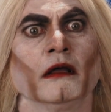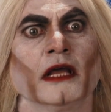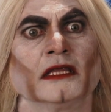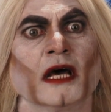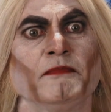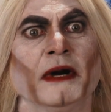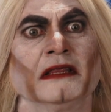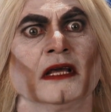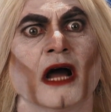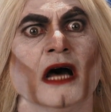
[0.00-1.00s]
ये दर्पण
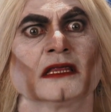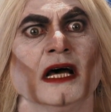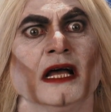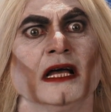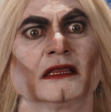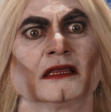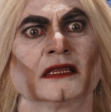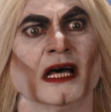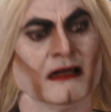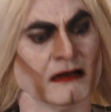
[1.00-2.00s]
दिखाता है
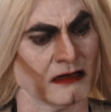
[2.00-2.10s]
तन